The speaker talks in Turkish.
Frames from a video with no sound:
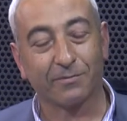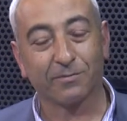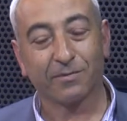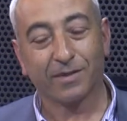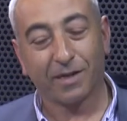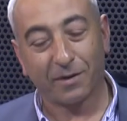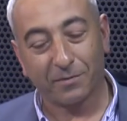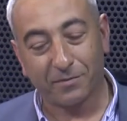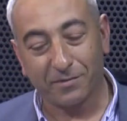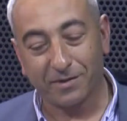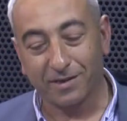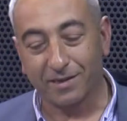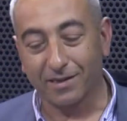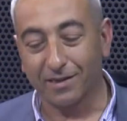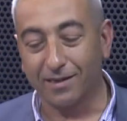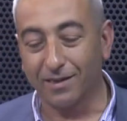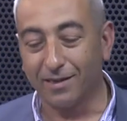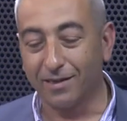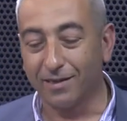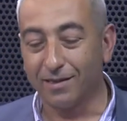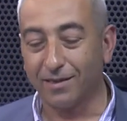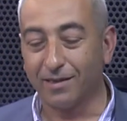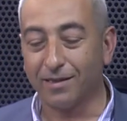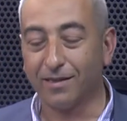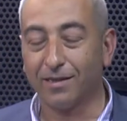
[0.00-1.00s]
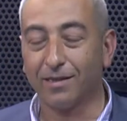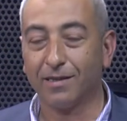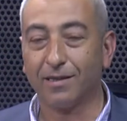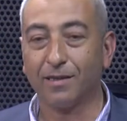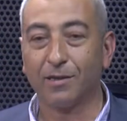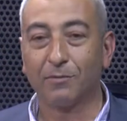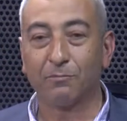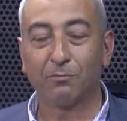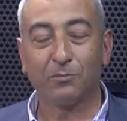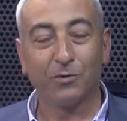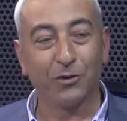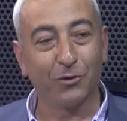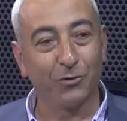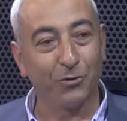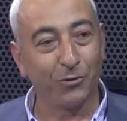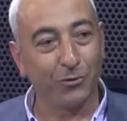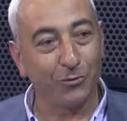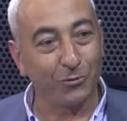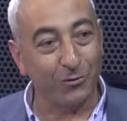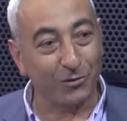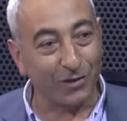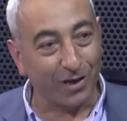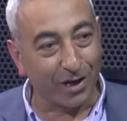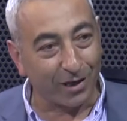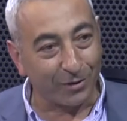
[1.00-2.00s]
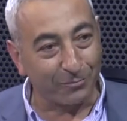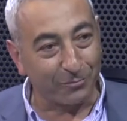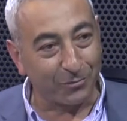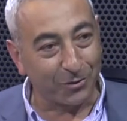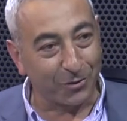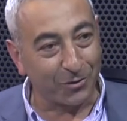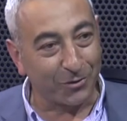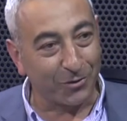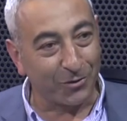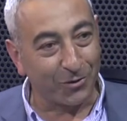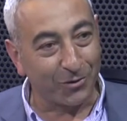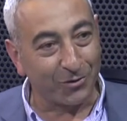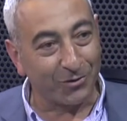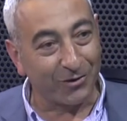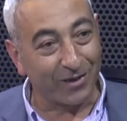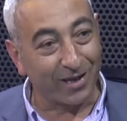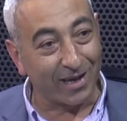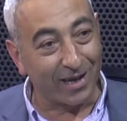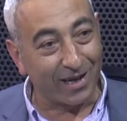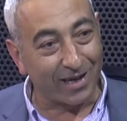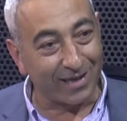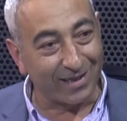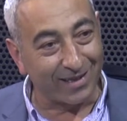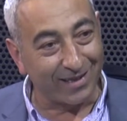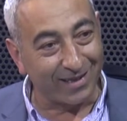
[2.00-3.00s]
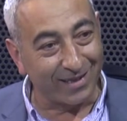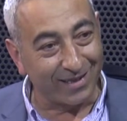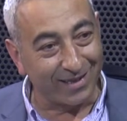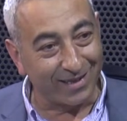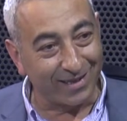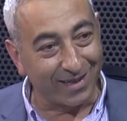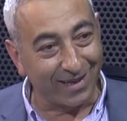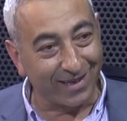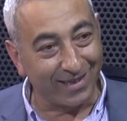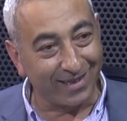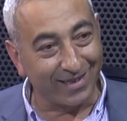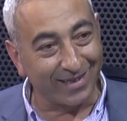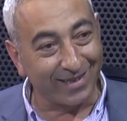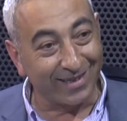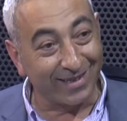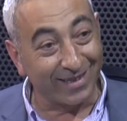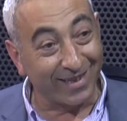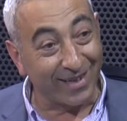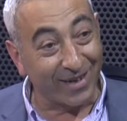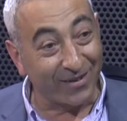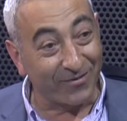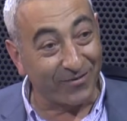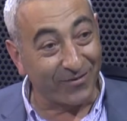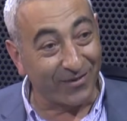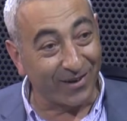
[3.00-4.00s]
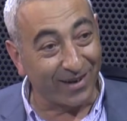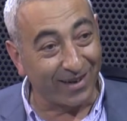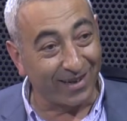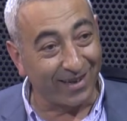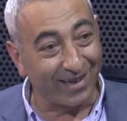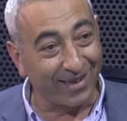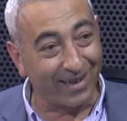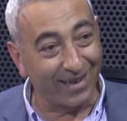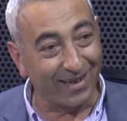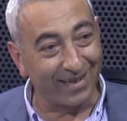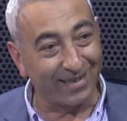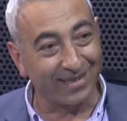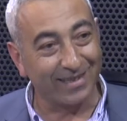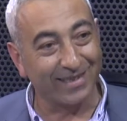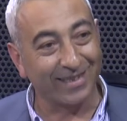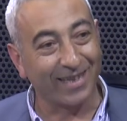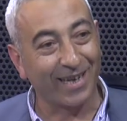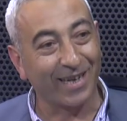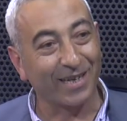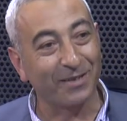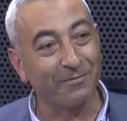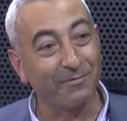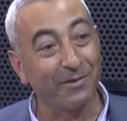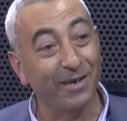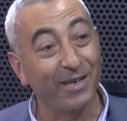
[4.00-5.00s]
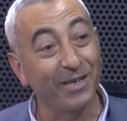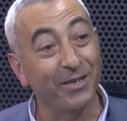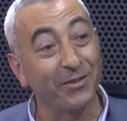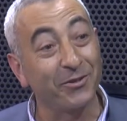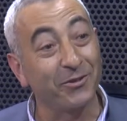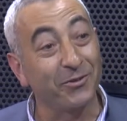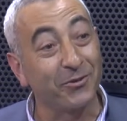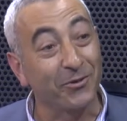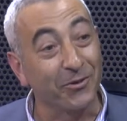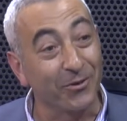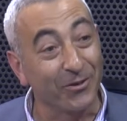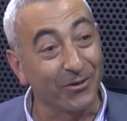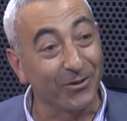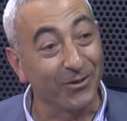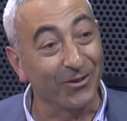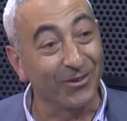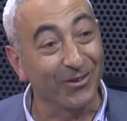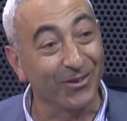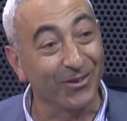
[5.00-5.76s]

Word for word: Tabii ki. 1964 Erzincan Refahiye Sarıbayır Köyü